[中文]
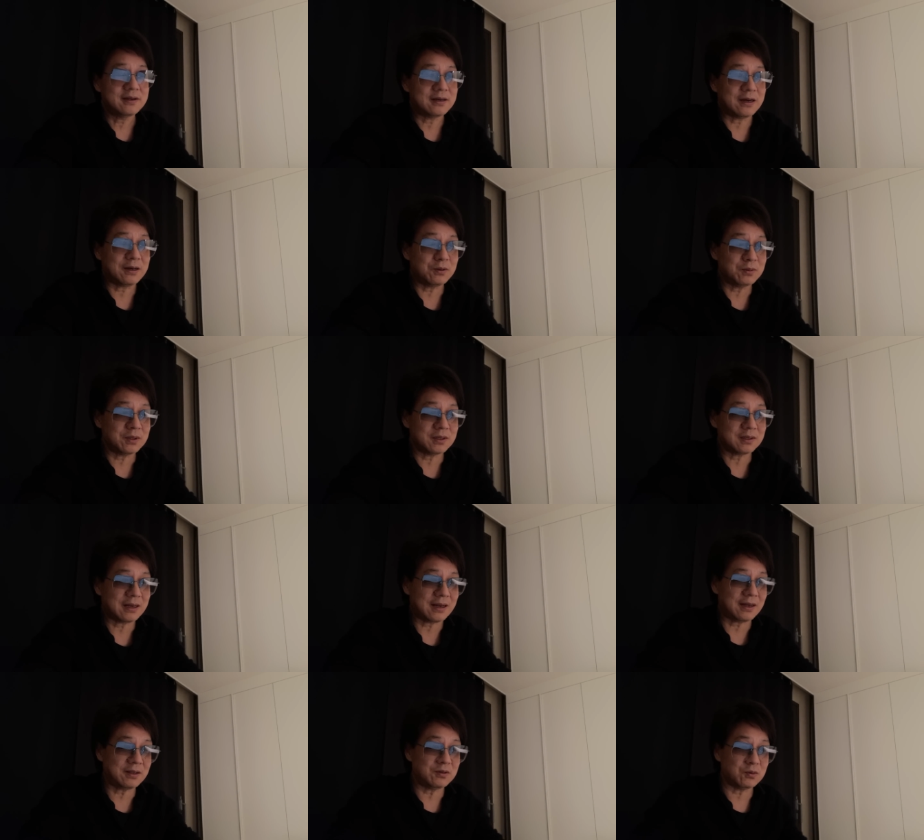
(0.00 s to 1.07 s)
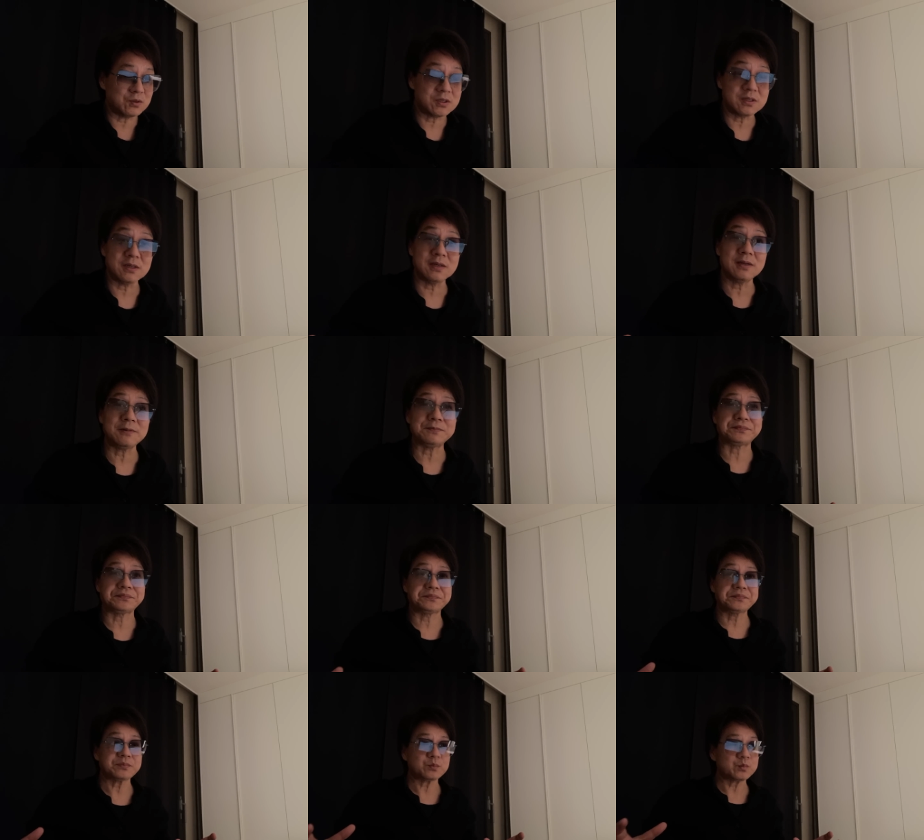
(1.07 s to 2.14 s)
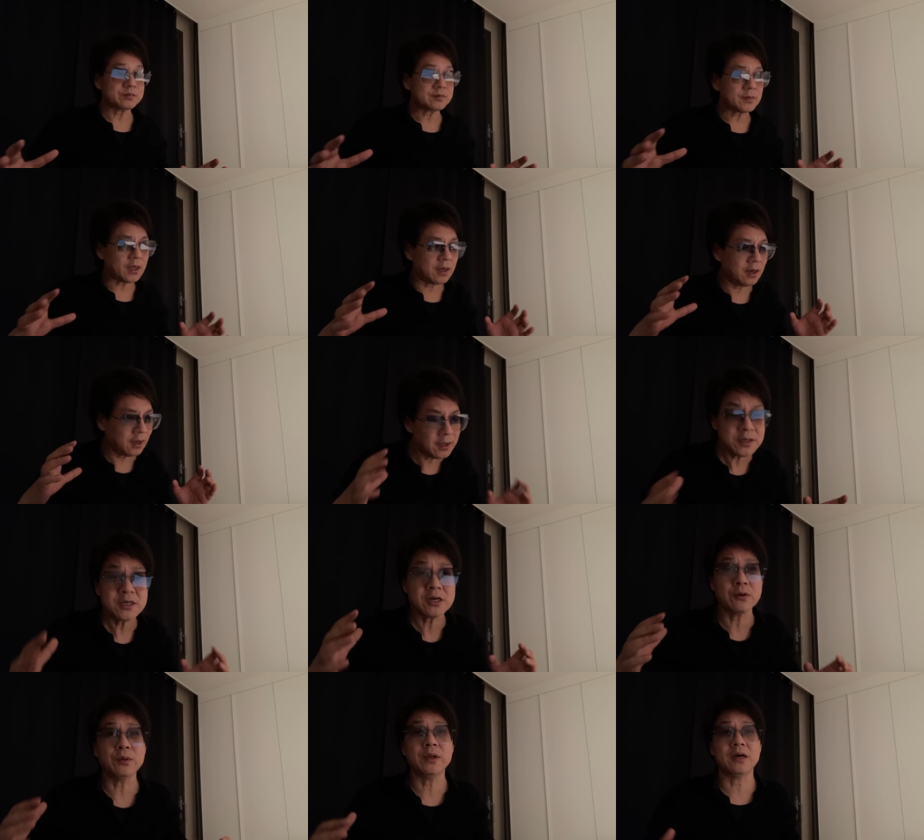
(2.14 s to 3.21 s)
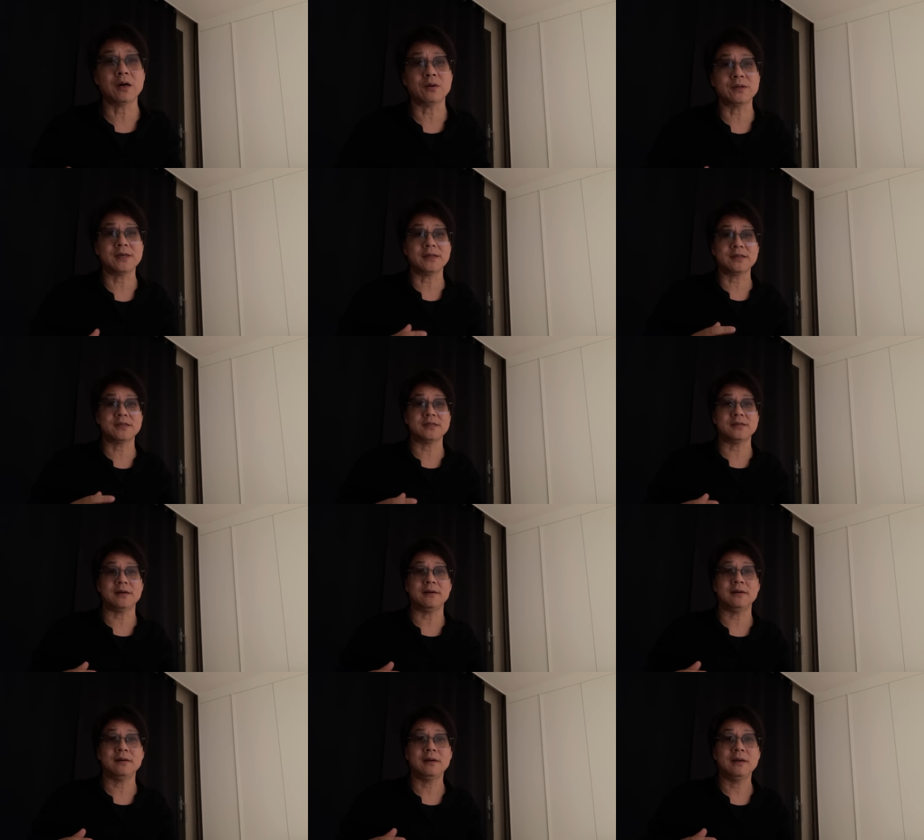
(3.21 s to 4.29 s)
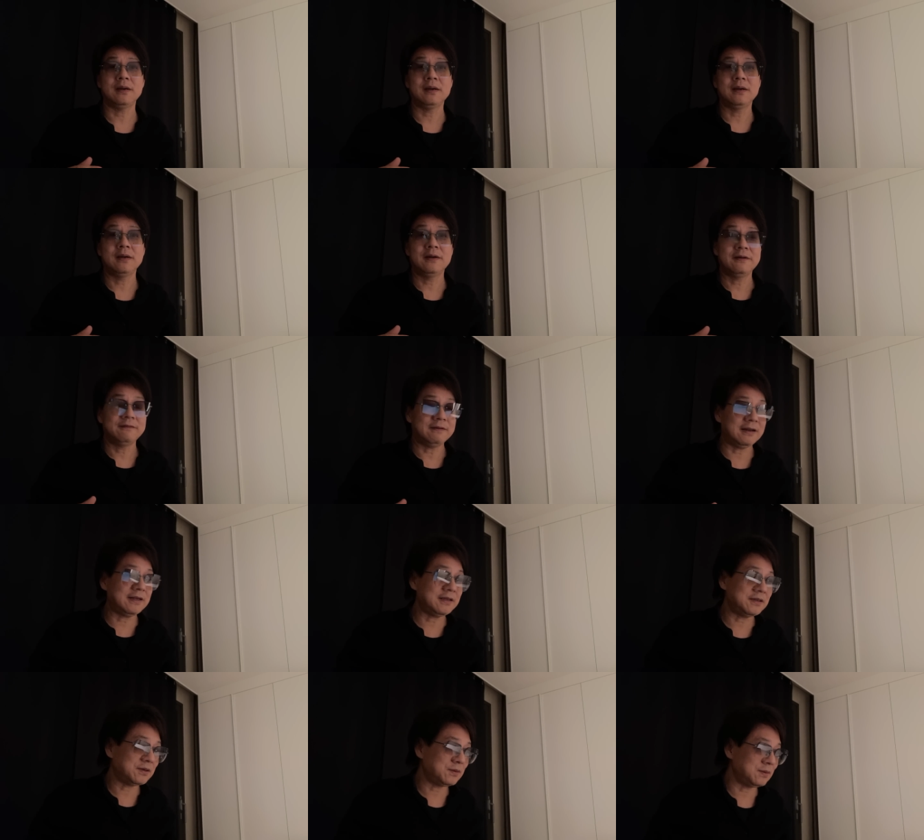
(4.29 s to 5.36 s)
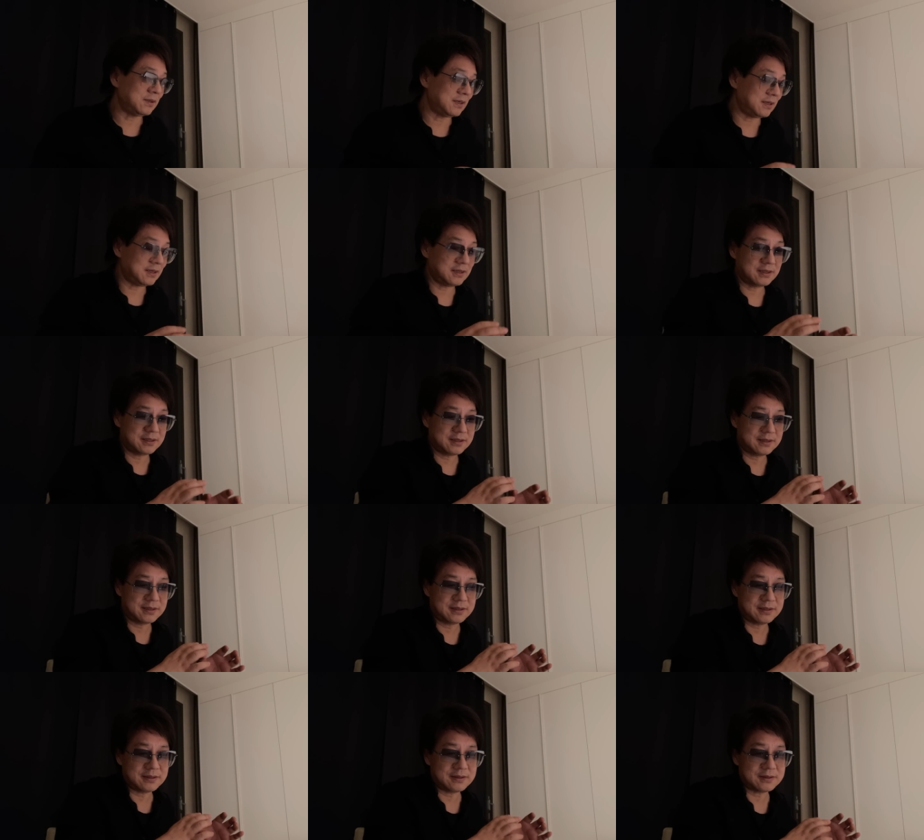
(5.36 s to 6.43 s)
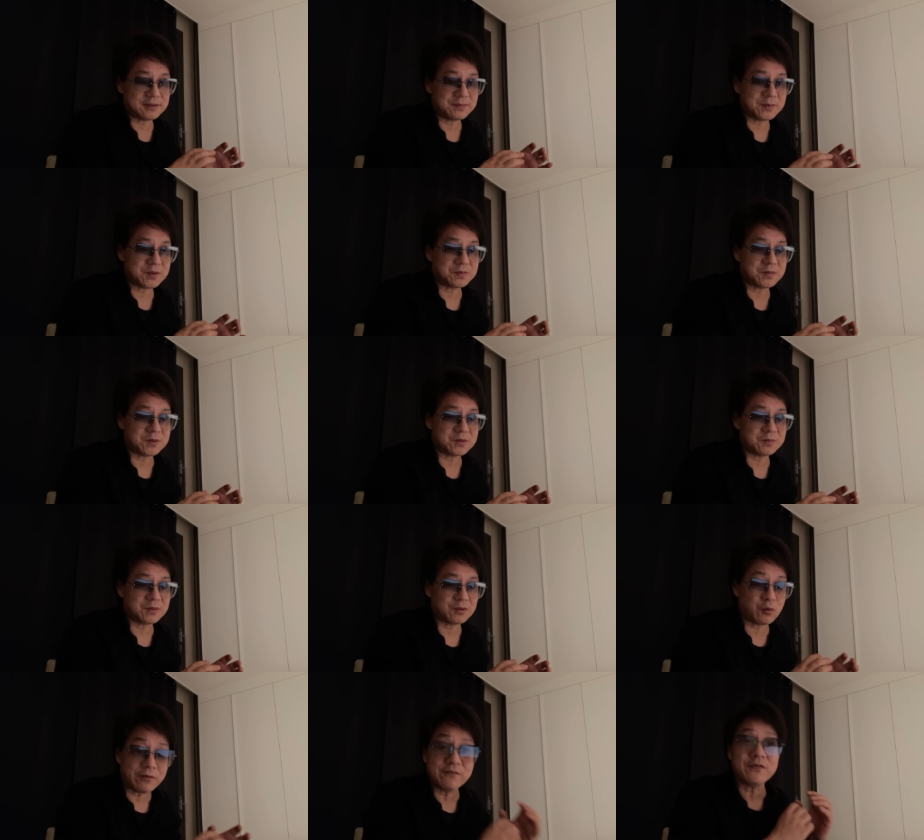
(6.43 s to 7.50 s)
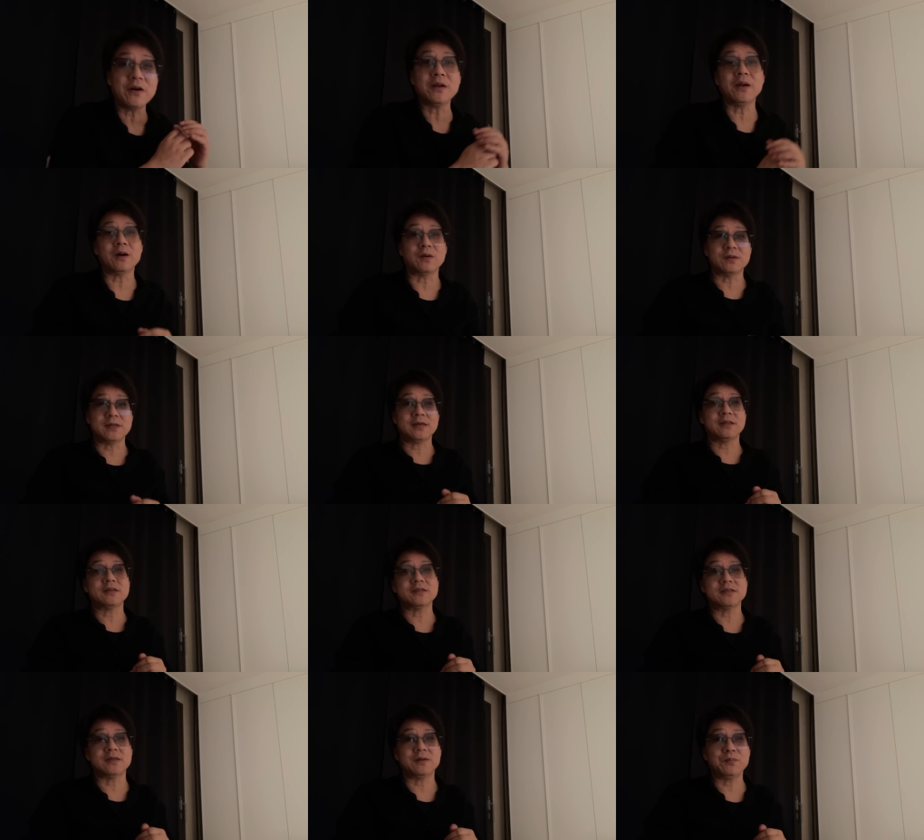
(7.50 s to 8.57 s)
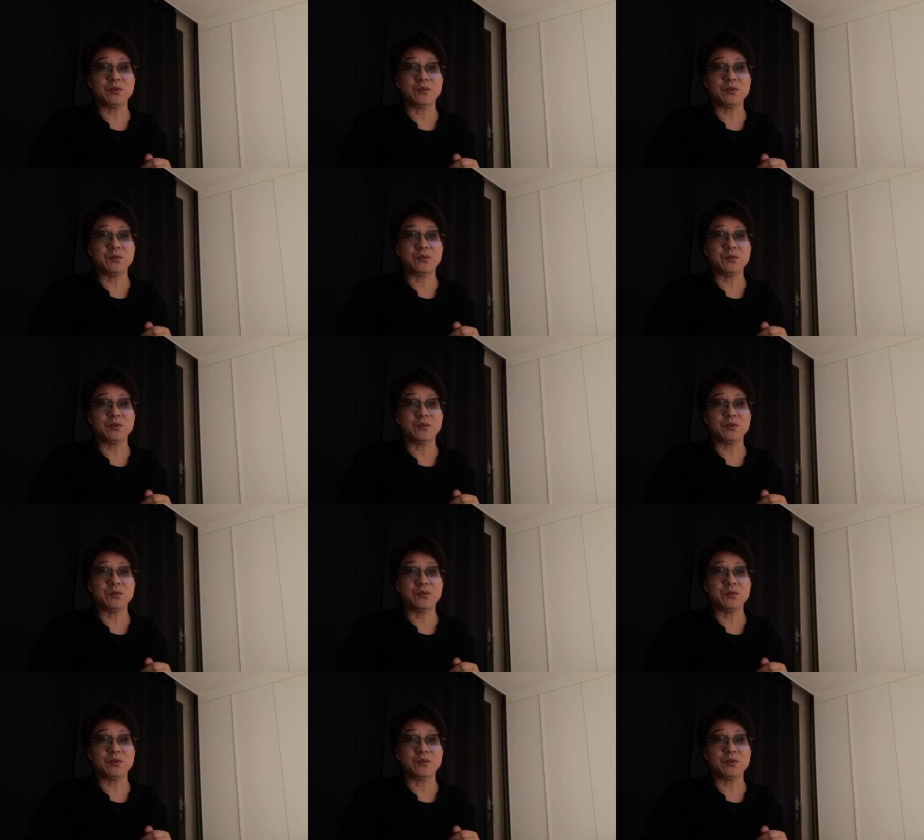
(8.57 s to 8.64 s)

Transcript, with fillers: 然后呢，他有些人，黑社会也搞这样的事情。完了以后呢，什么什么什么，官方也搞这样的事情。